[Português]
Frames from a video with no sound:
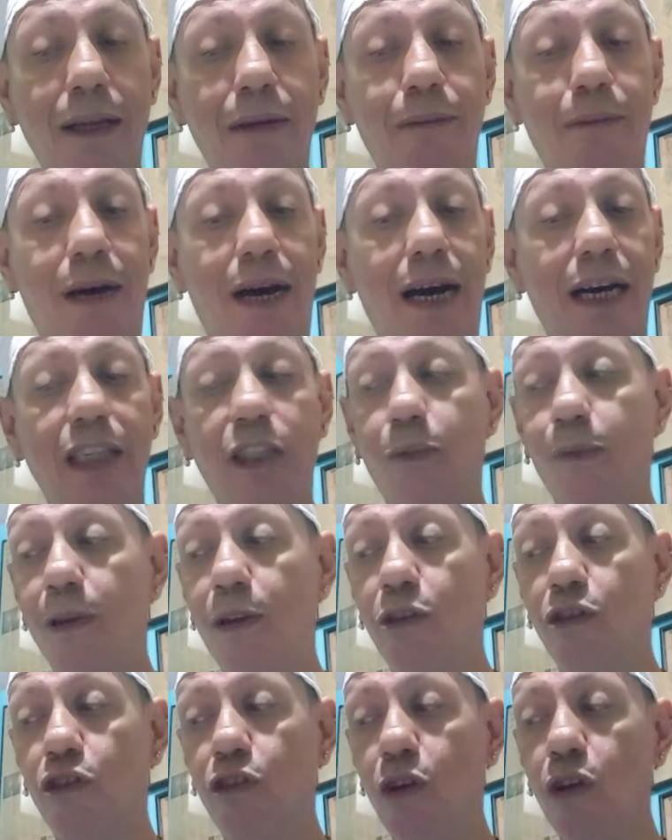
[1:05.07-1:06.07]
Mas
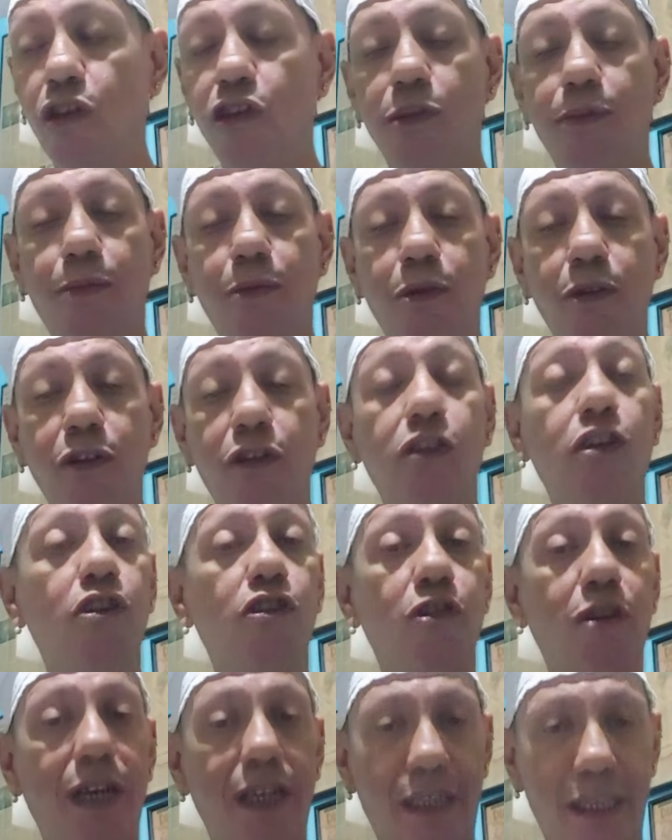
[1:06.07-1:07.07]
pelos jogos de búzios que eu
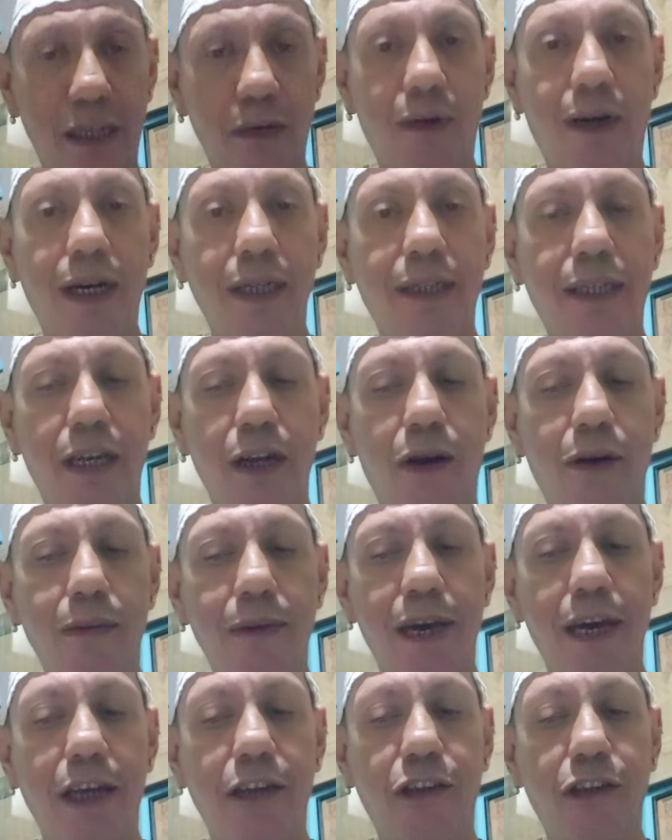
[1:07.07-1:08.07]
joguei
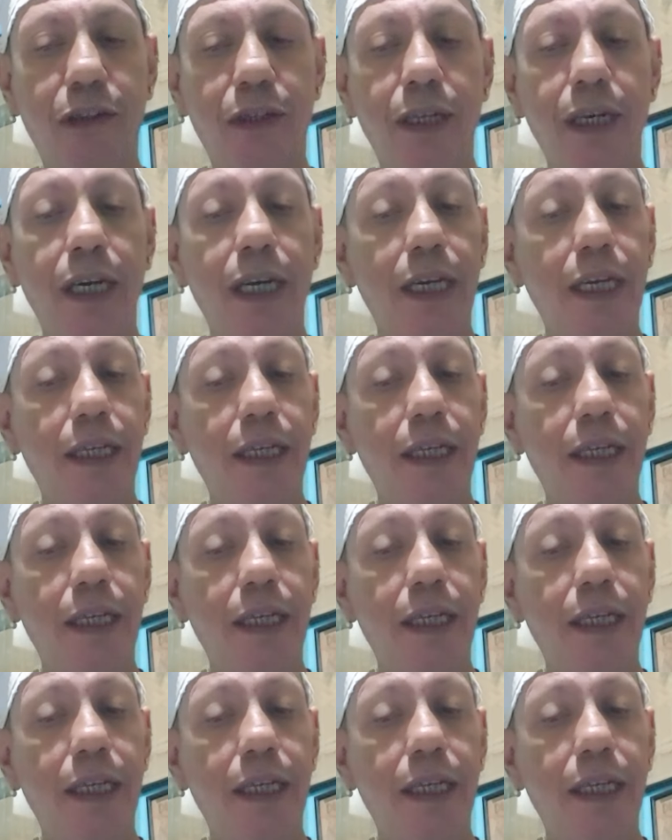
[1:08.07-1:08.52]
anteriormente,